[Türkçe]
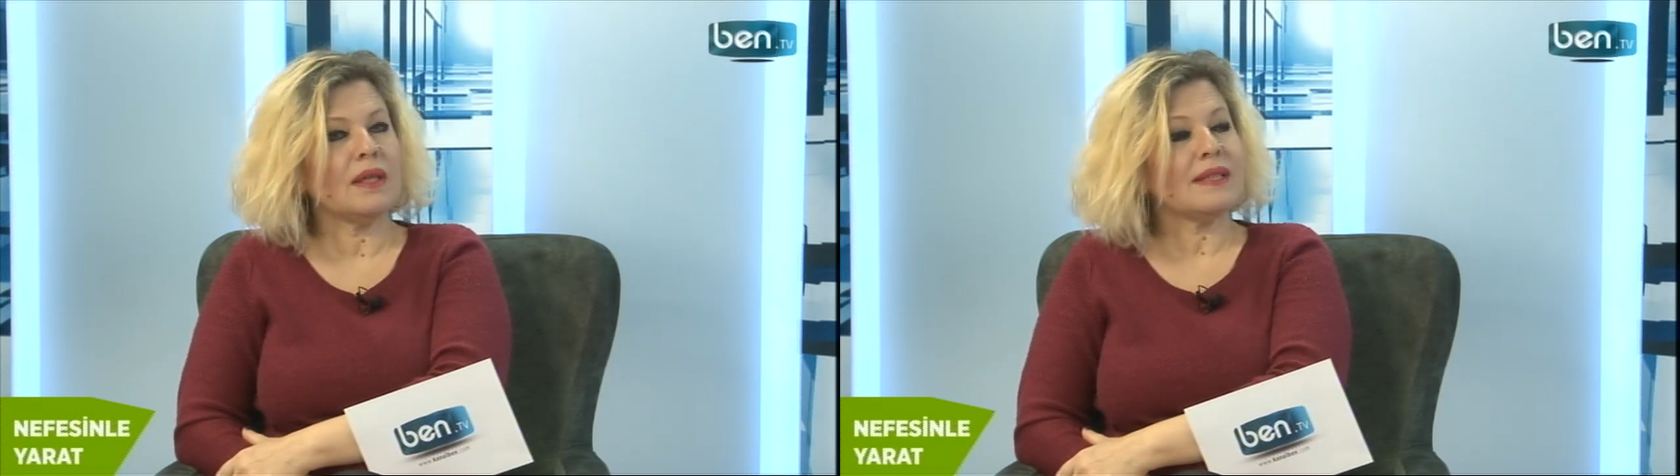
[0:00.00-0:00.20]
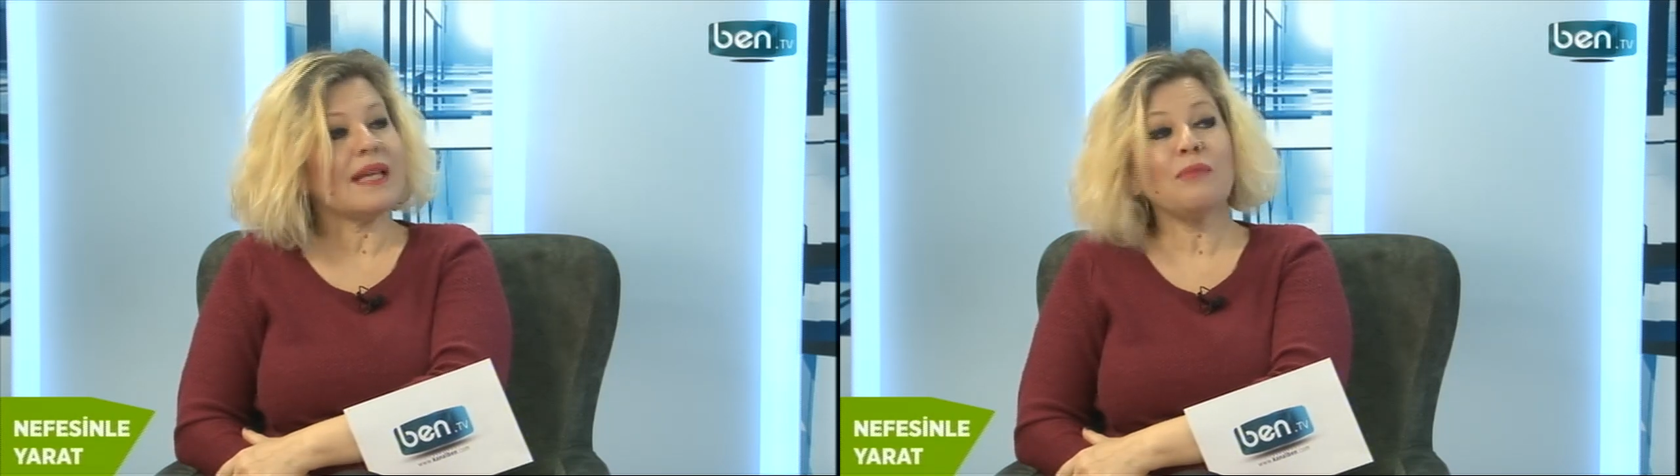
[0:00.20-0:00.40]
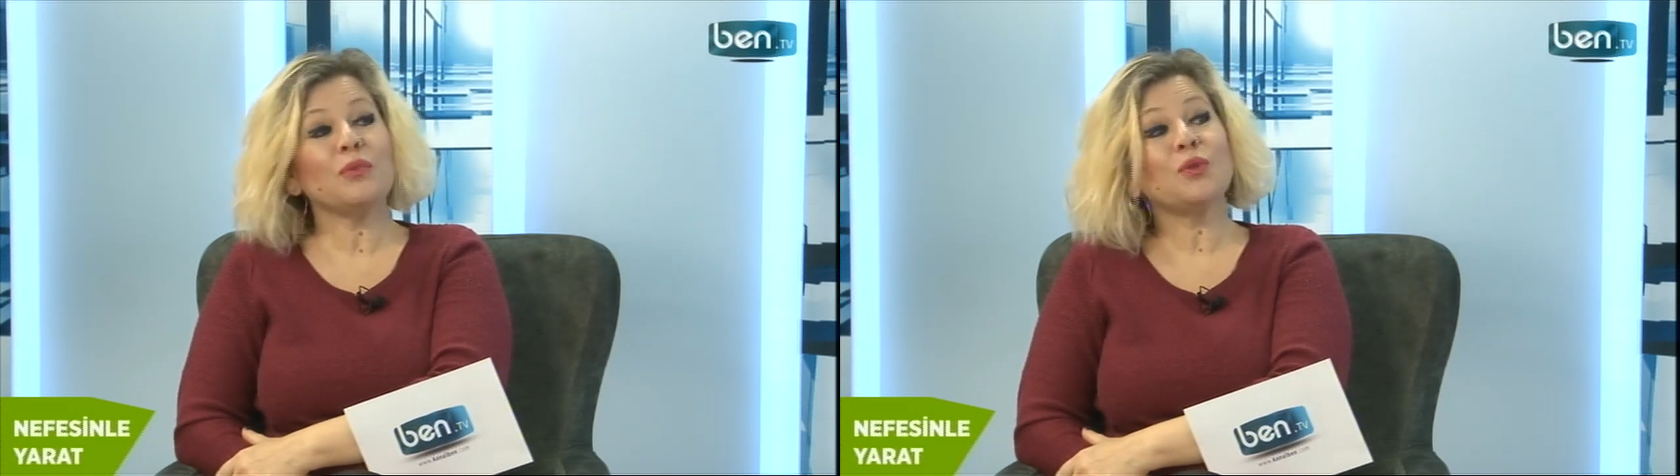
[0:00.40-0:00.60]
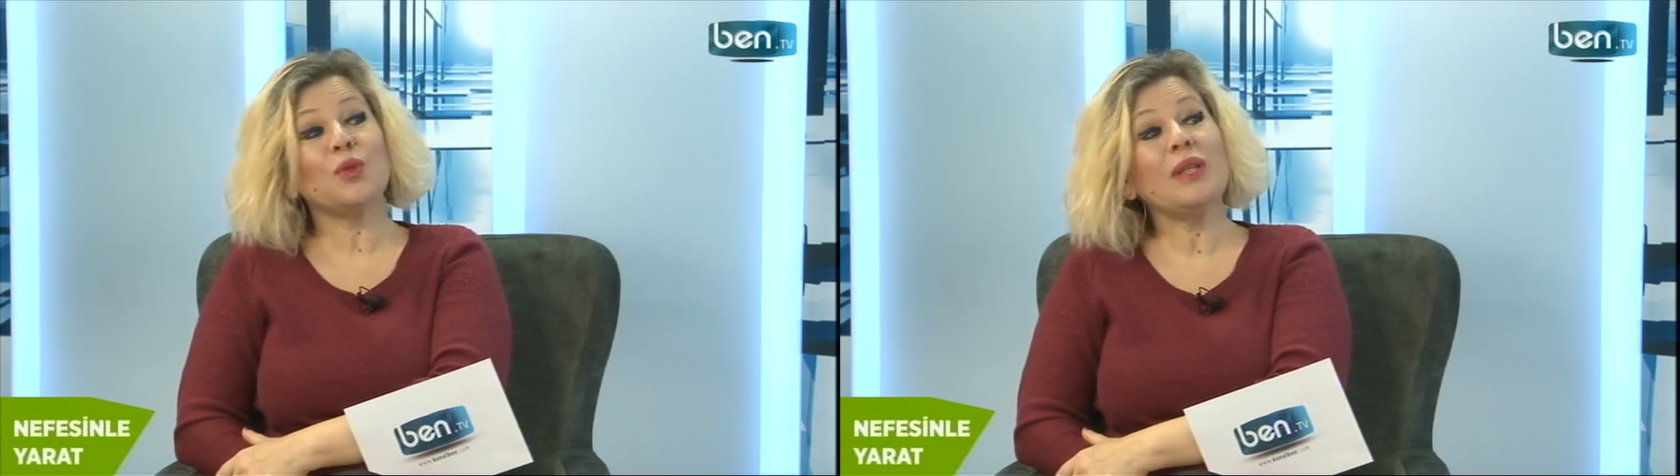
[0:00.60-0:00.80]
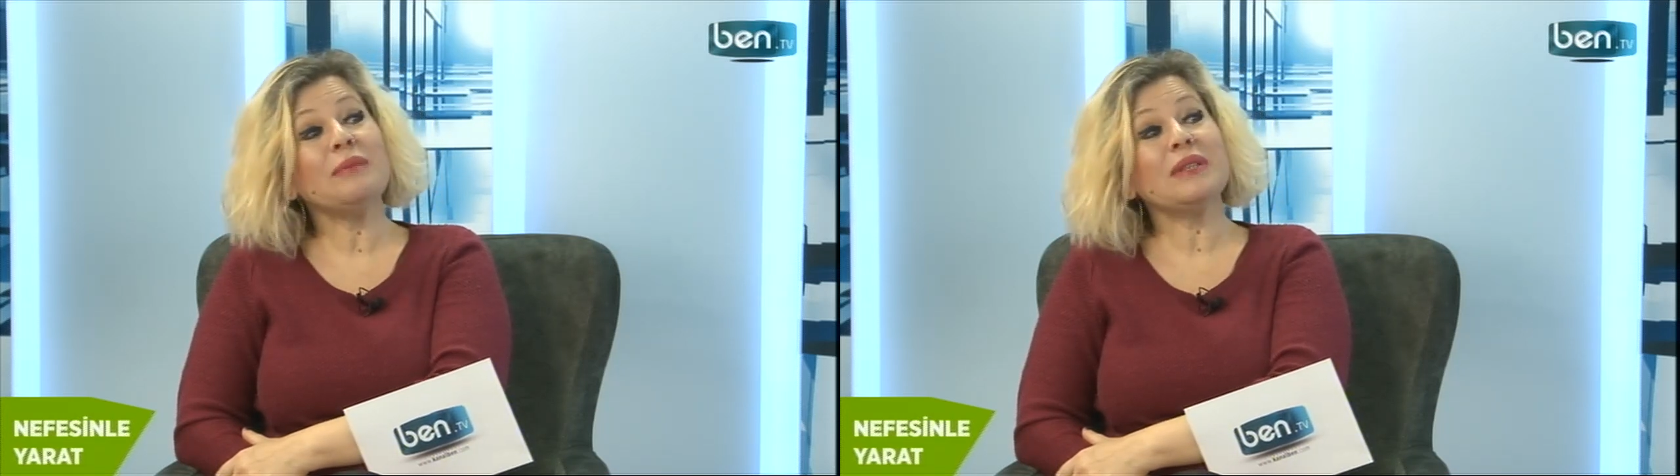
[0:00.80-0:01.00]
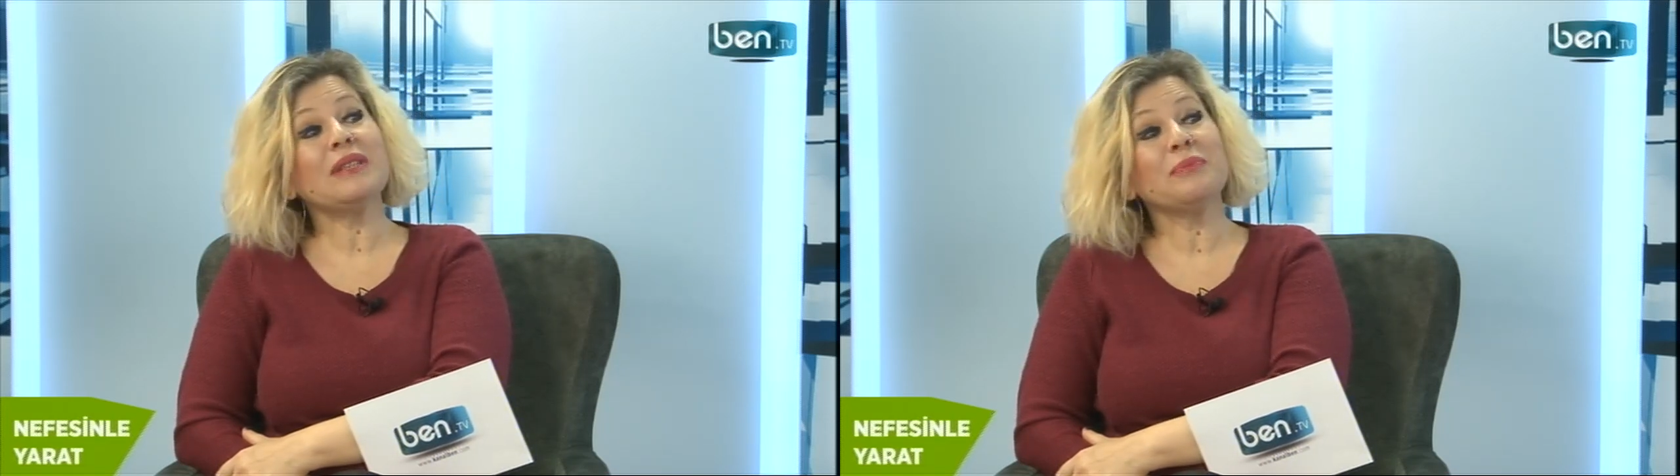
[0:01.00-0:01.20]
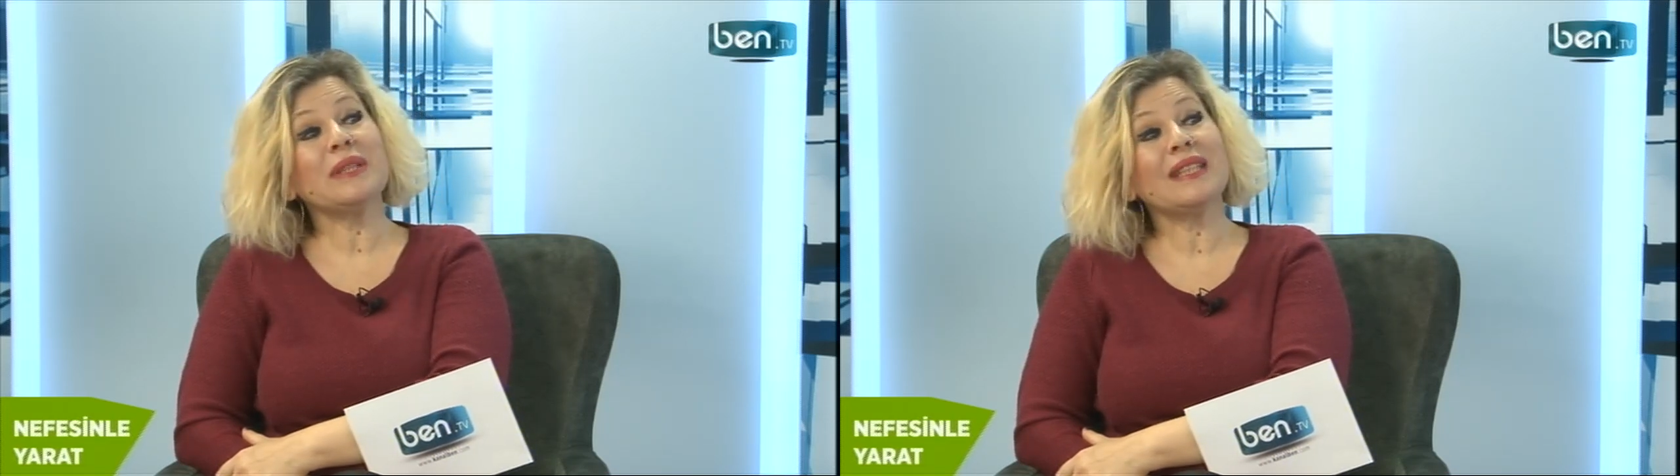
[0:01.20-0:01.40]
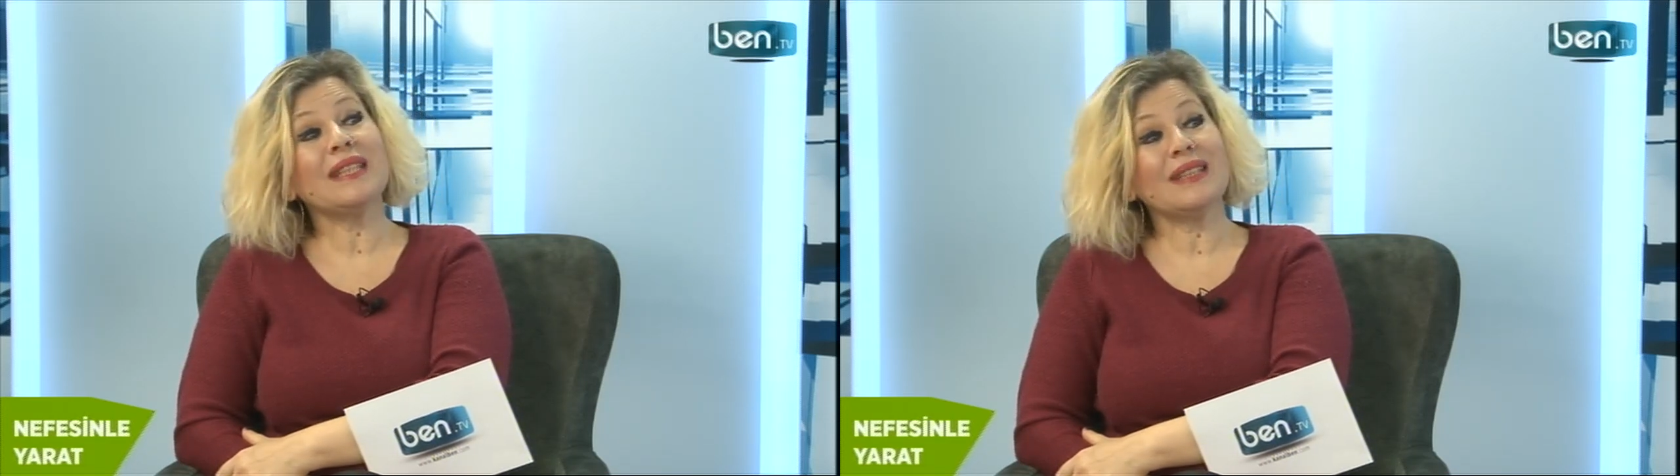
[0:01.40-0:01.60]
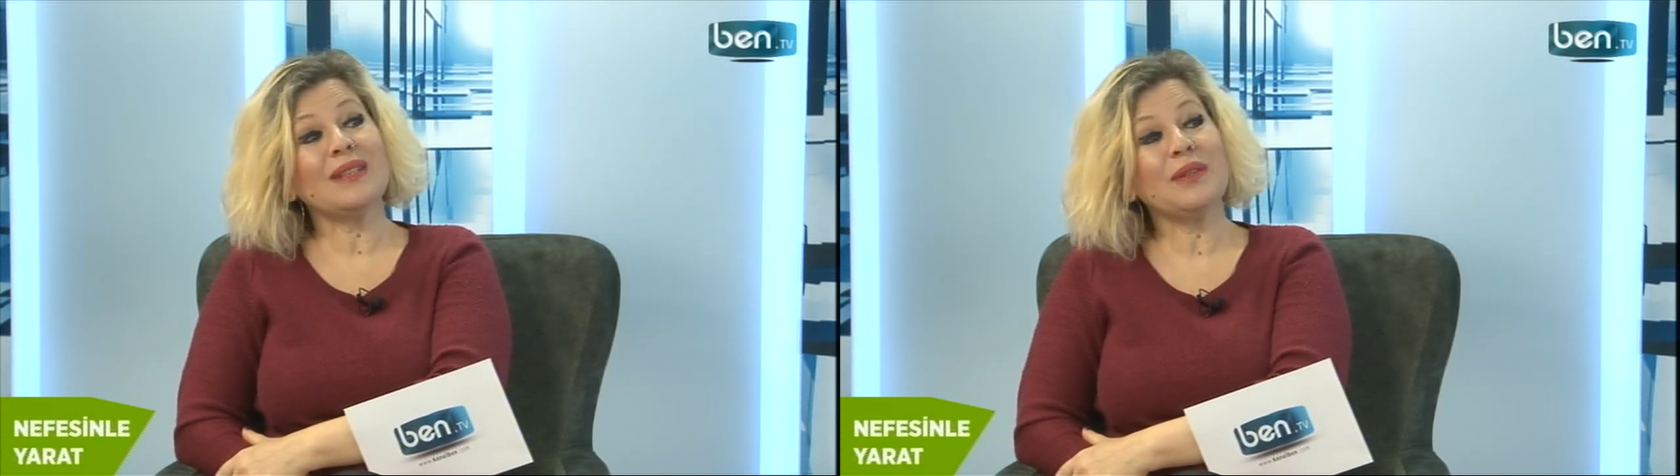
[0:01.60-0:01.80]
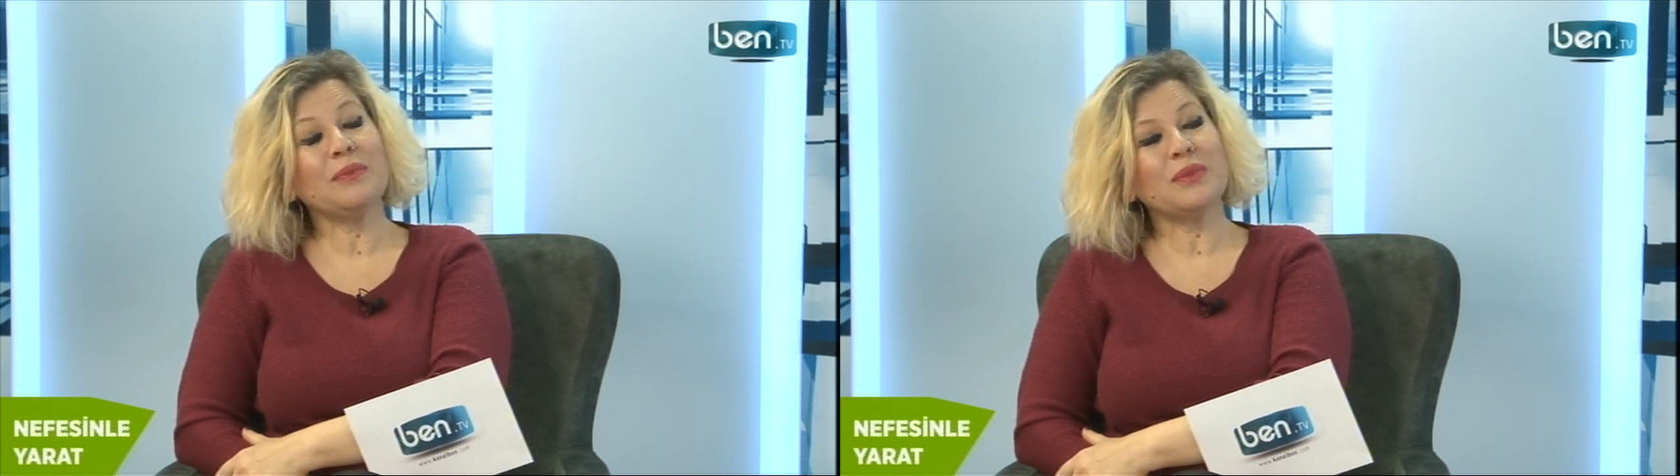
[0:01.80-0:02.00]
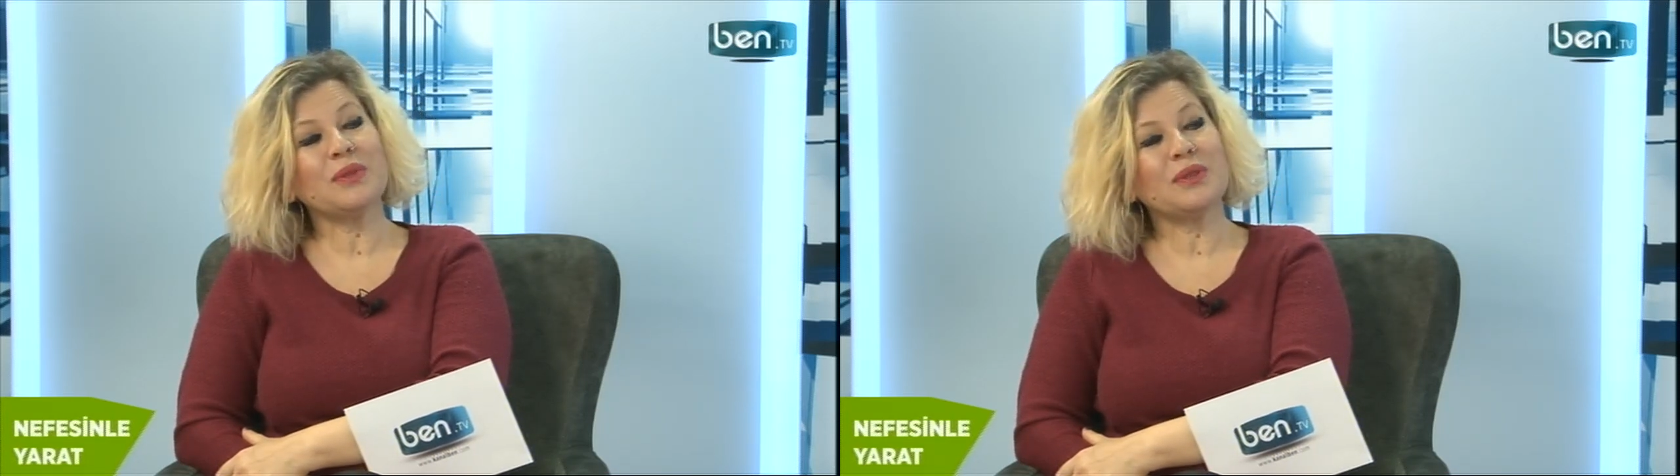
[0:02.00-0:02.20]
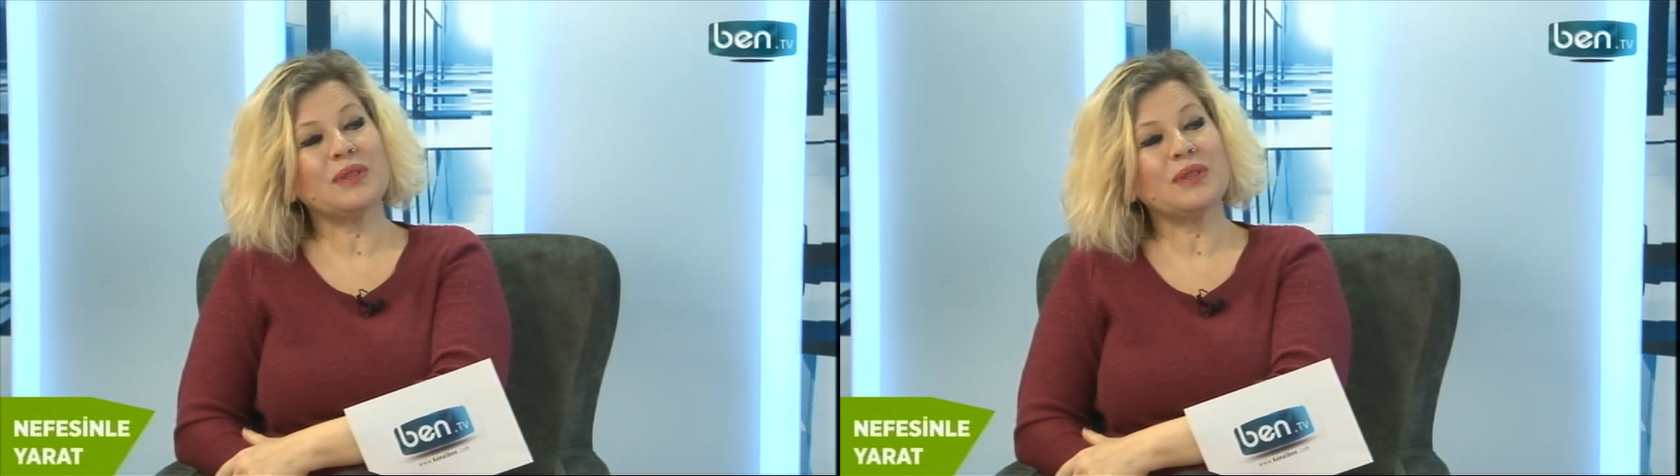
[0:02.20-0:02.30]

Sen bunu söylemiştin bana hatırlıyor musun?